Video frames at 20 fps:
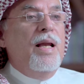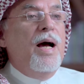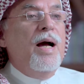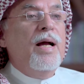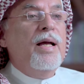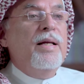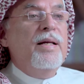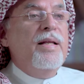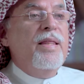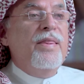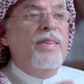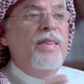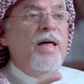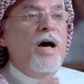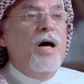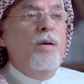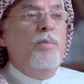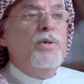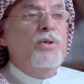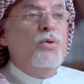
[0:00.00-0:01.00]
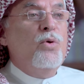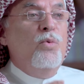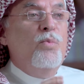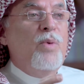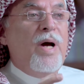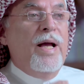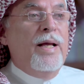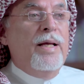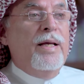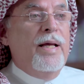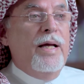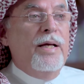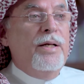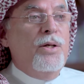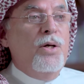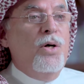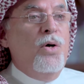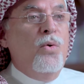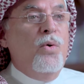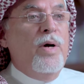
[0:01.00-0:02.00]
لكن الثابت
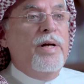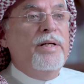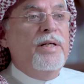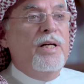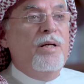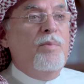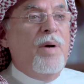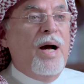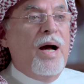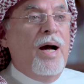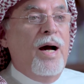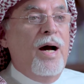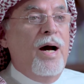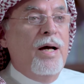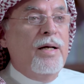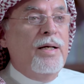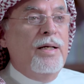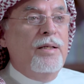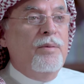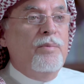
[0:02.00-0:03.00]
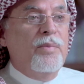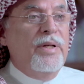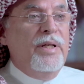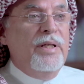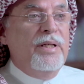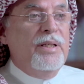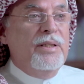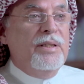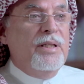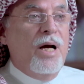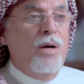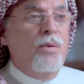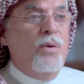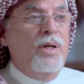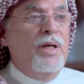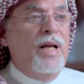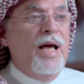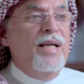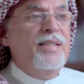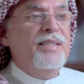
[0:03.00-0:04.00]
والمؤكد هو ان البحار الامريكي
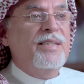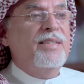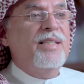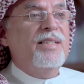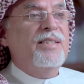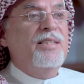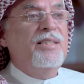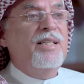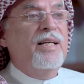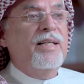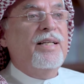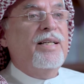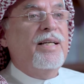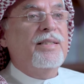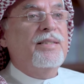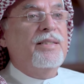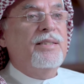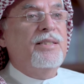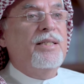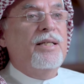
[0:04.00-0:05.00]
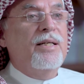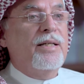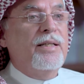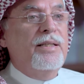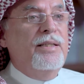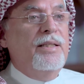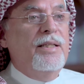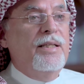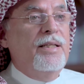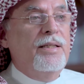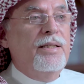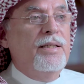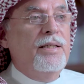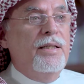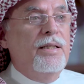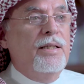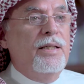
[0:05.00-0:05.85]
تاول اسس شركه تجاريه